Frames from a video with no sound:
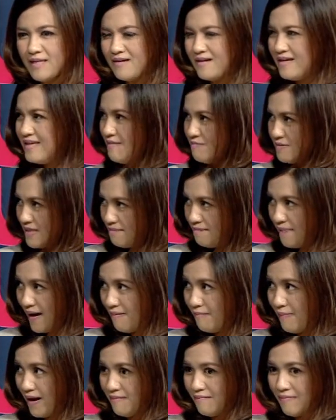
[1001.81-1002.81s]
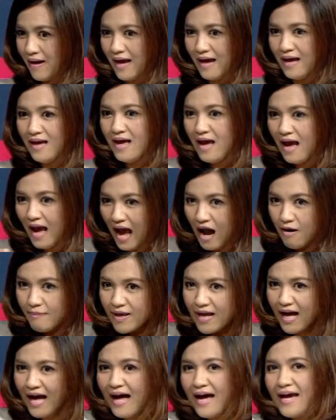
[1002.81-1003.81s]
ให้หยิบชิ้นปลามันมา เอาไป
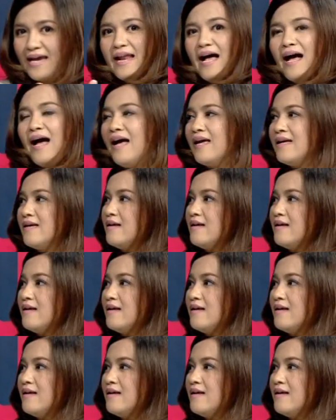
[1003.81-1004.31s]
ขายได้